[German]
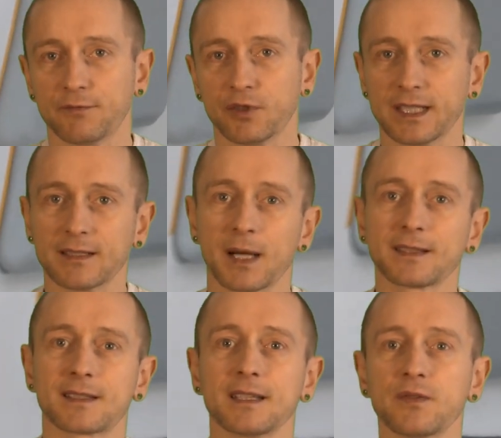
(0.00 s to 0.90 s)
für den
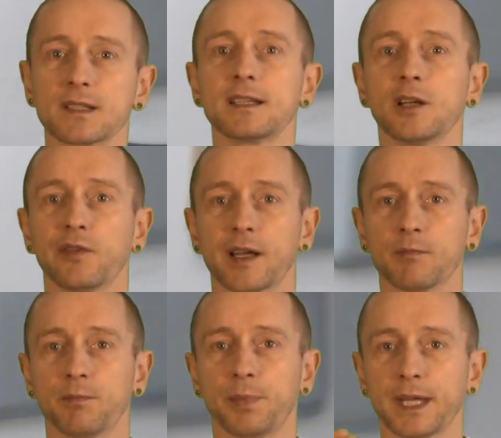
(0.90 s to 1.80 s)
macht es nicht viel Sinn, auf ein
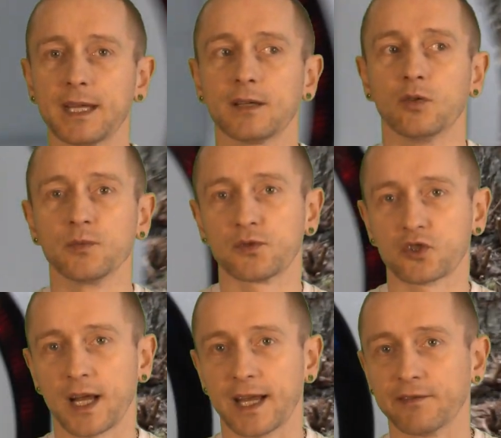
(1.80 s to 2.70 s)
P
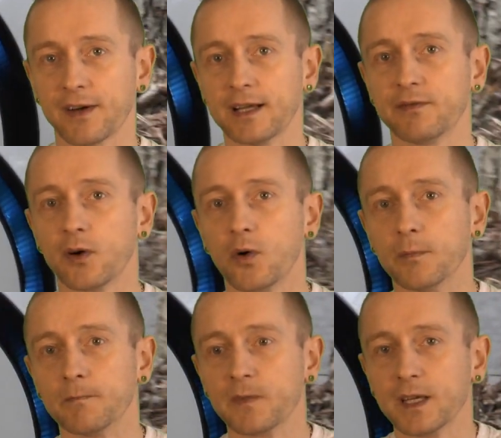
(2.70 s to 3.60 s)
umzusteigen, weil,
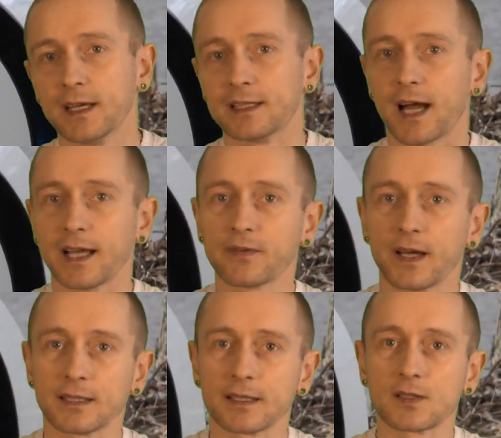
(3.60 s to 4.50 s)
warum? Die
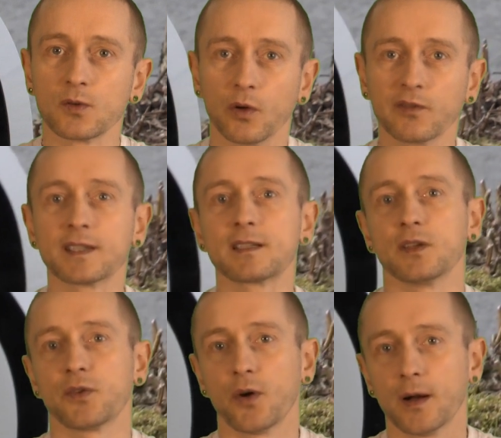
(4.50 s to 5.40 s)
Reichweite ist nur
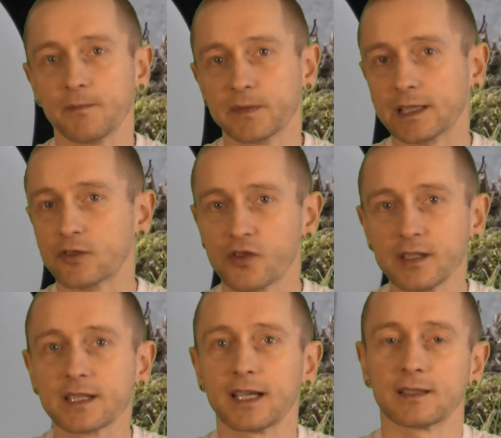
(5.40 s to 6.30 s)
unwesentlich höher. Die
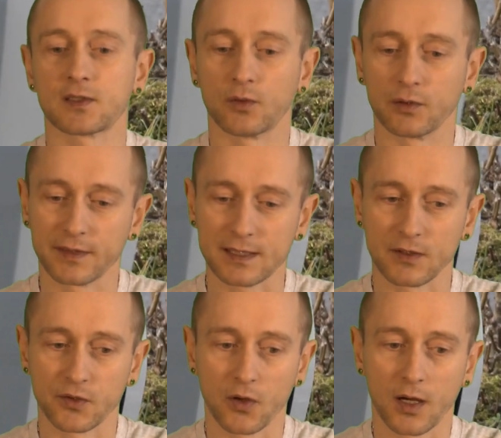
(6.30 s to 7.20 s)
Geschwindigkeit ist nur
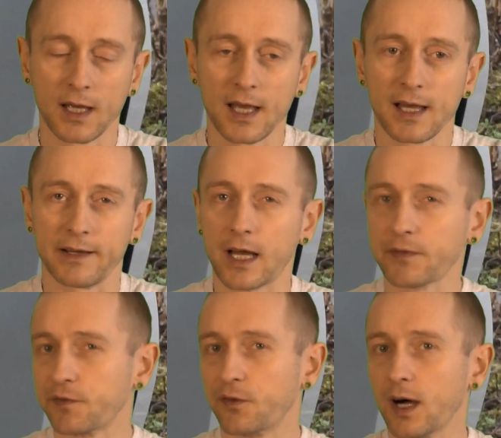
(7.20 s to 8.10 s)
unwesentlich höher.
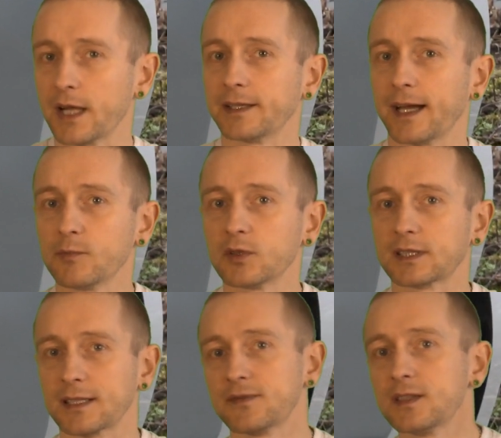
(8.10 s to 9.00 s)
Nach wie vor hat
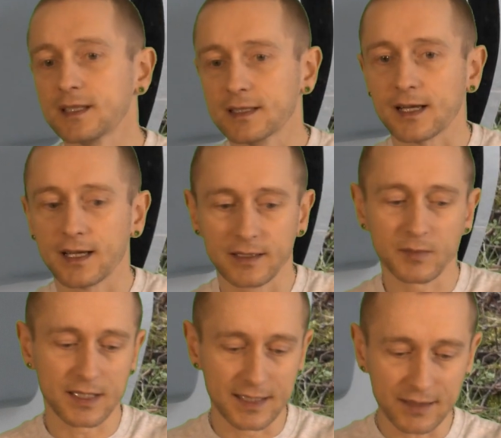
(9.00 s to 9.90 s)
Ninebot ganz wichtige Sachen
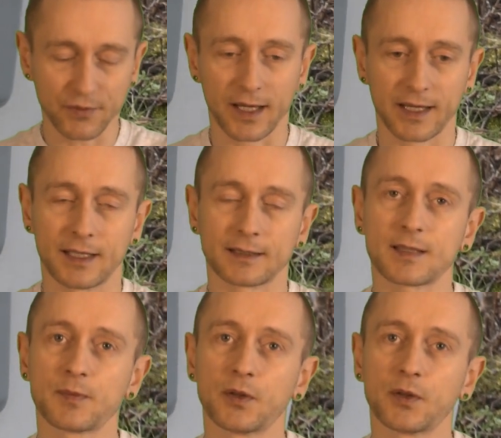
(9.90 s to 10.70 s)
nämlich nicht verändert. Das